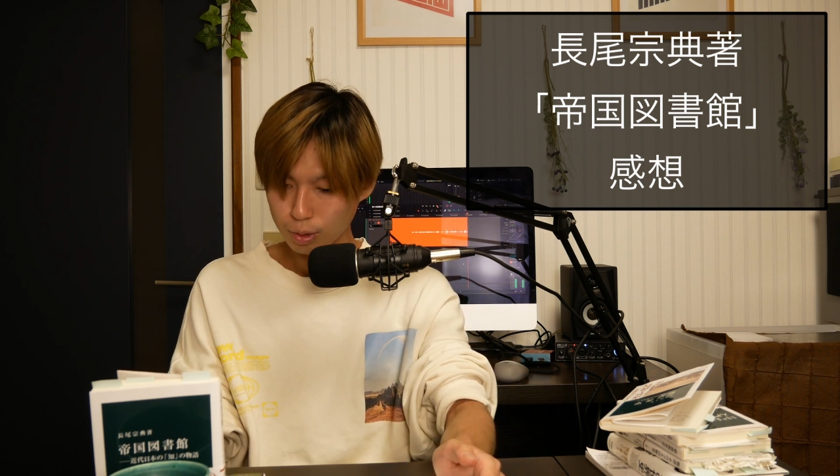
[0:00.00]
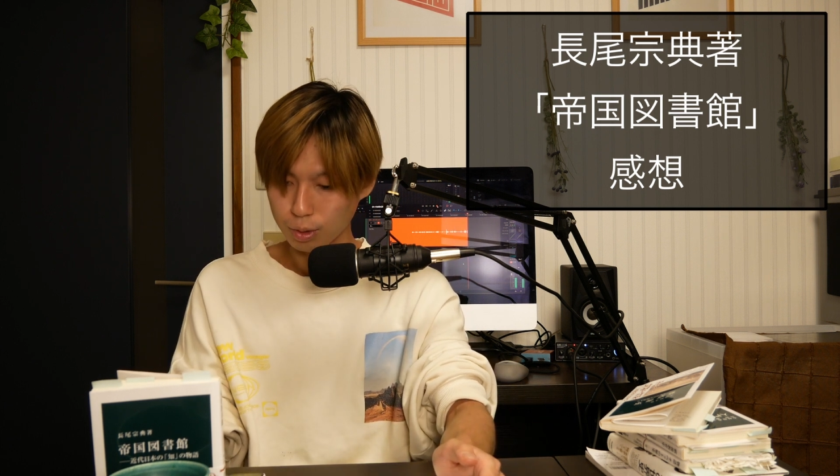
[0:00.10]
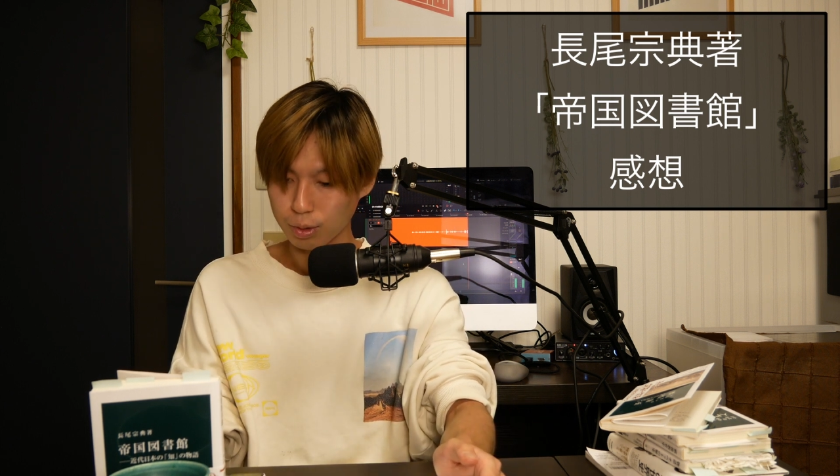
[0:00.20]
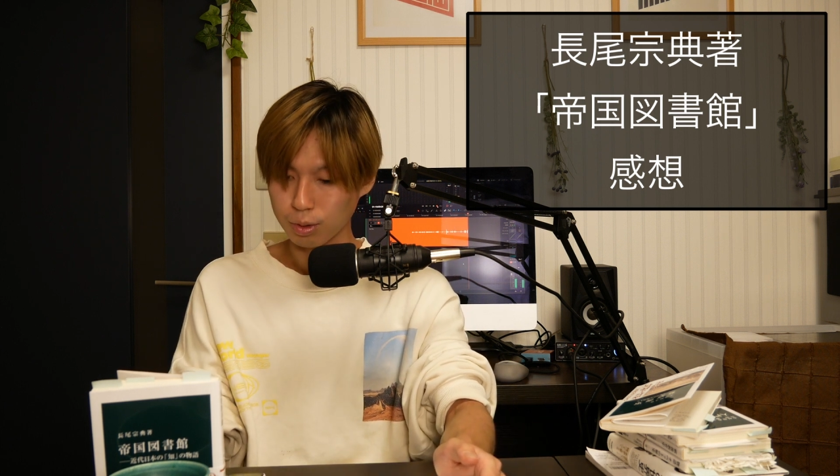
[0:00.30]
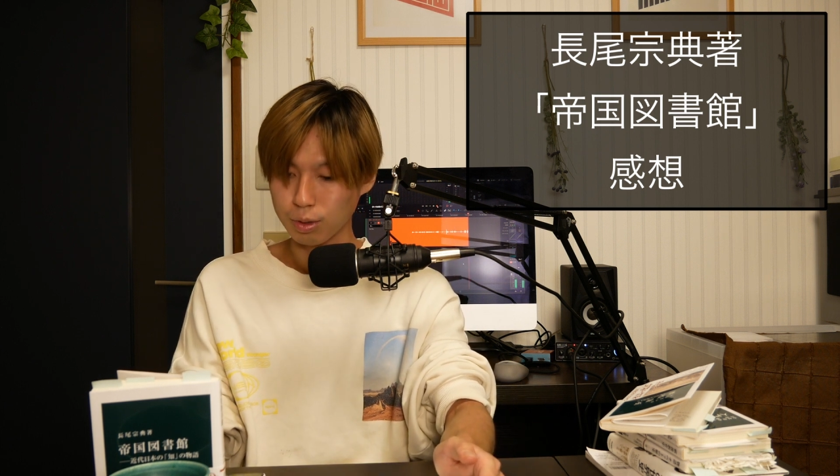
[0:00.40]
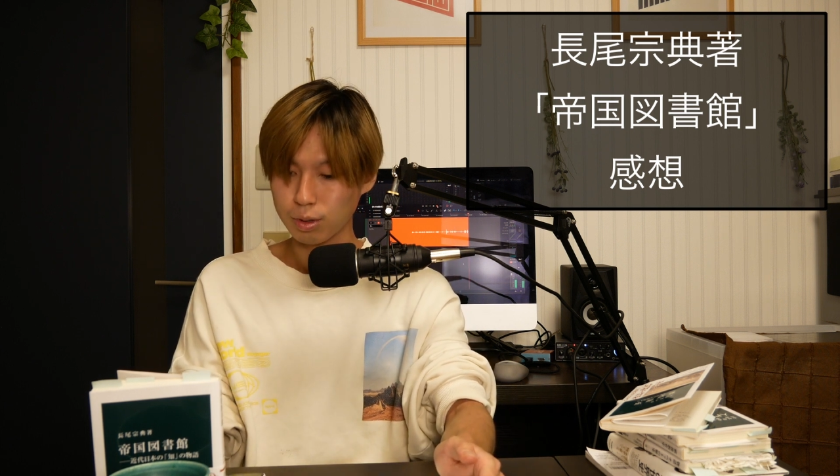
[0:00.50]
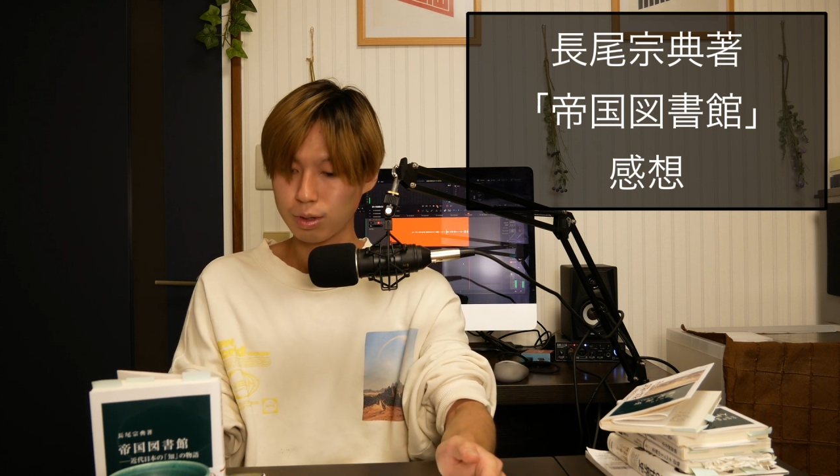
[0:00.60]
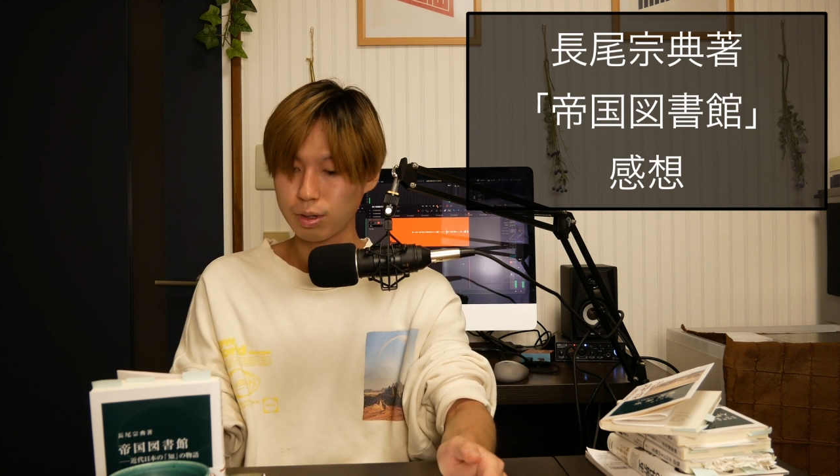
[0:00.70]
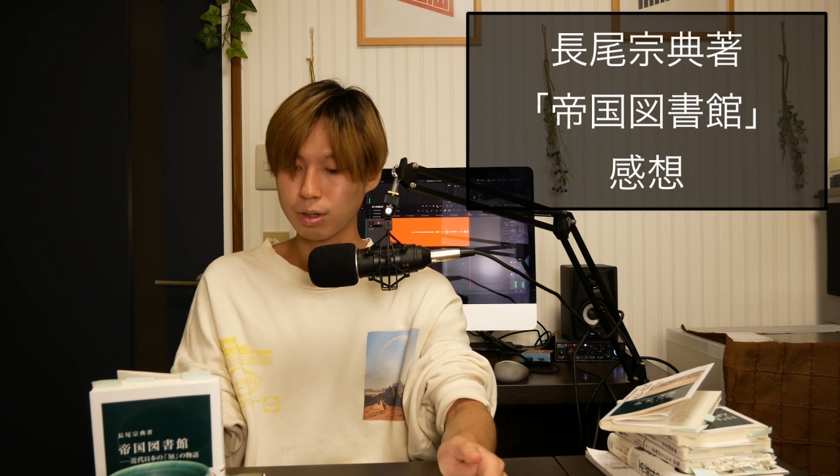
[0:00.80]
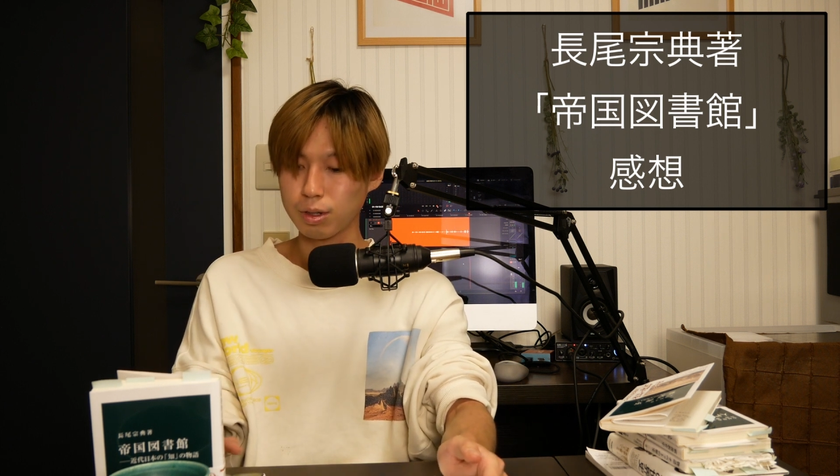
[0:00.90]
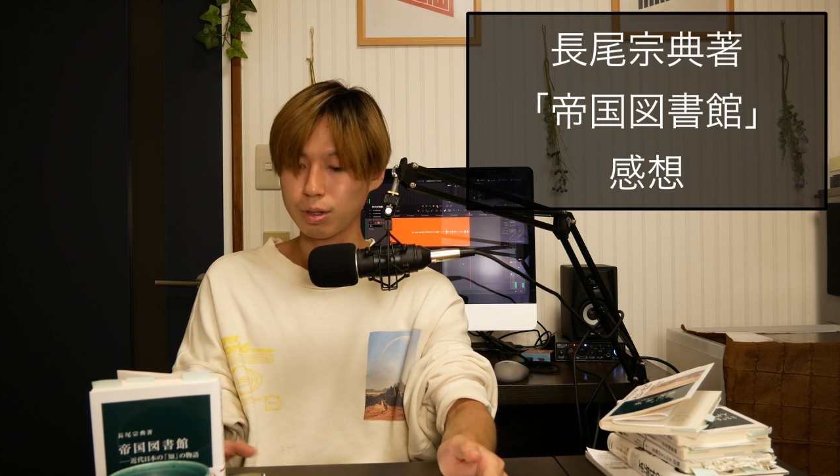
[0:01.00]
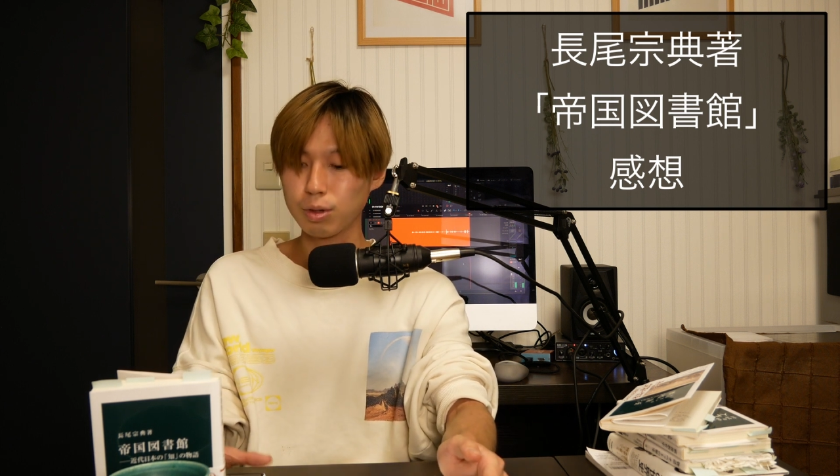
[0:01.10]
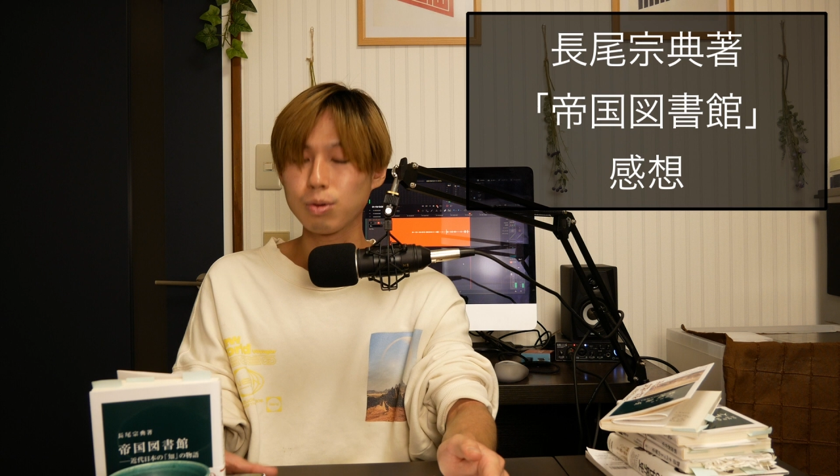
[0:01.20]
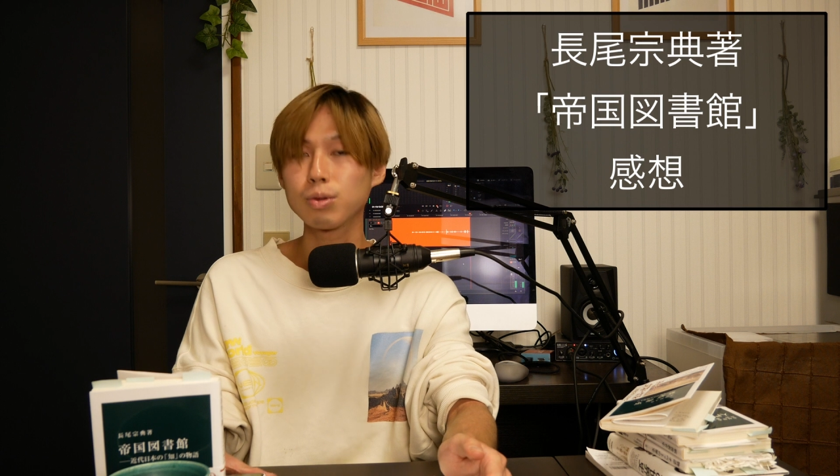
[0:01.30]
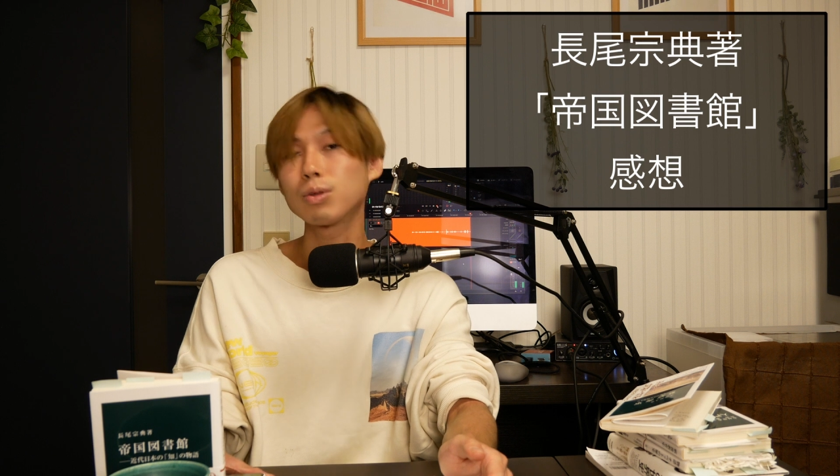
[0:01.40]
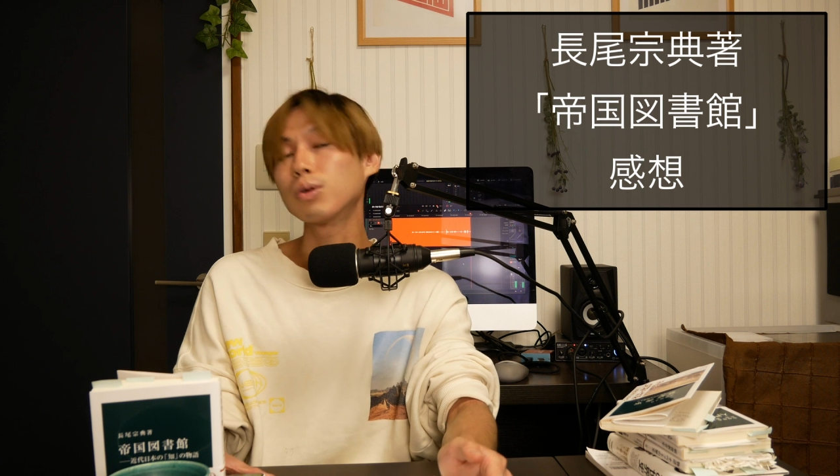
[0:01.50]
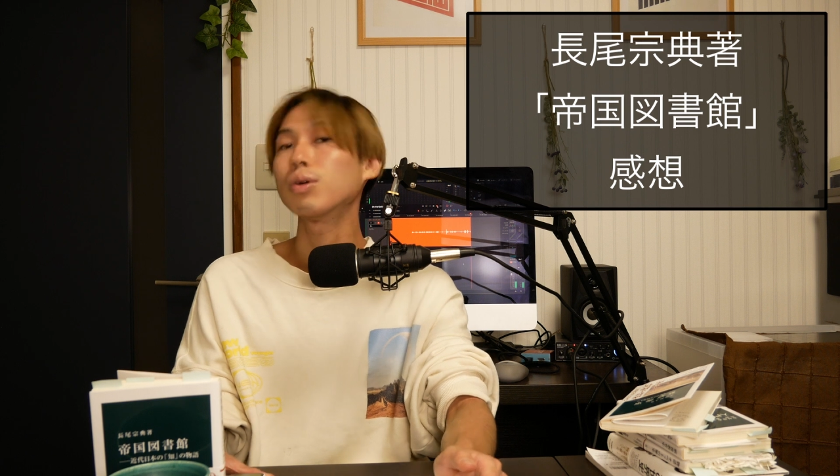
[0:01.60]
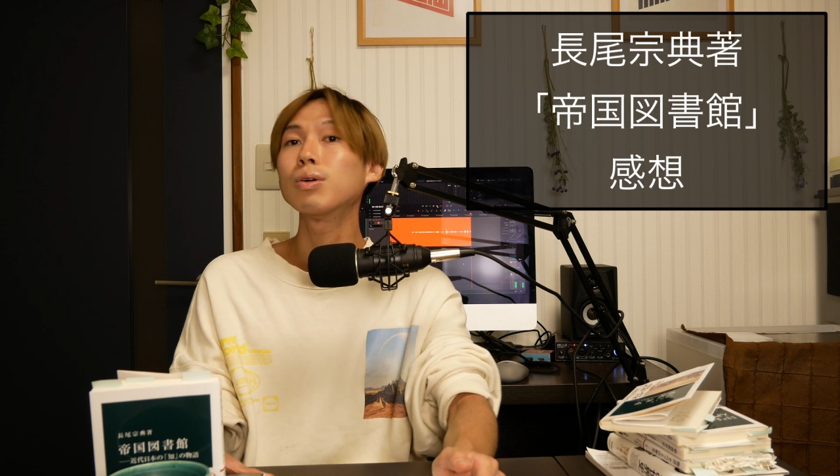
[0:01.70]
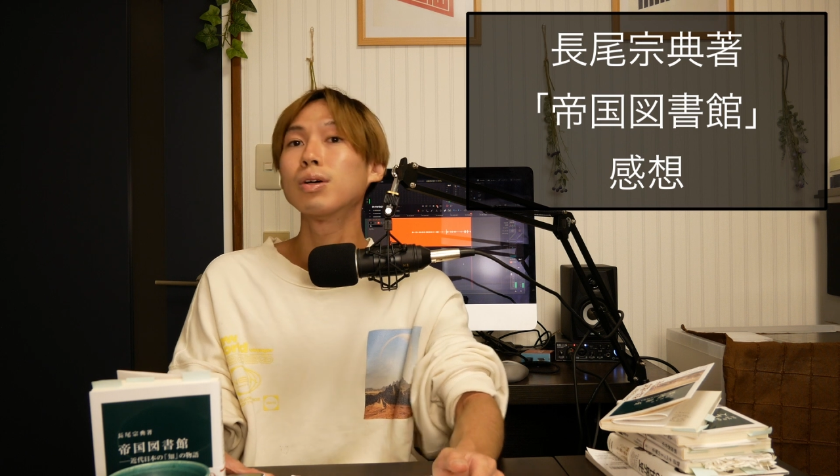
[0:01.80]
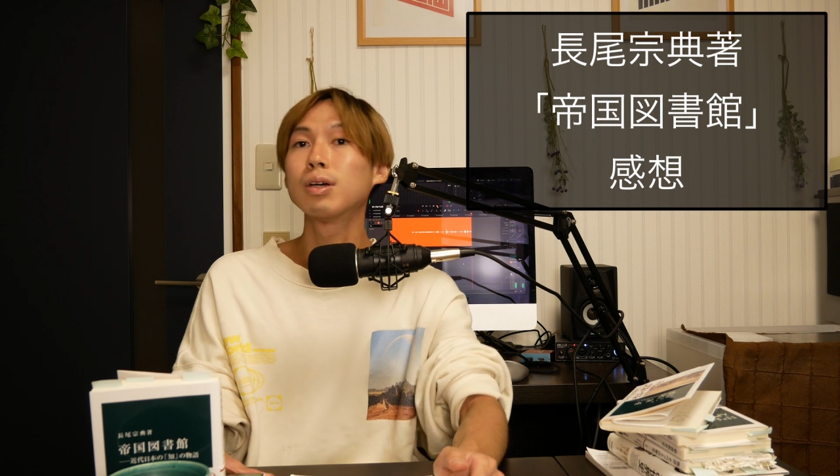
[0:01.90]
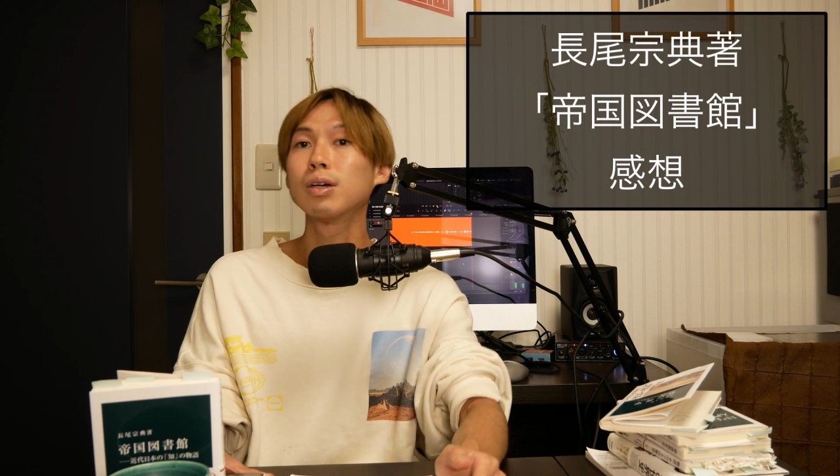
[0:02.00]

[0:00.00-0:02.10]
という日本の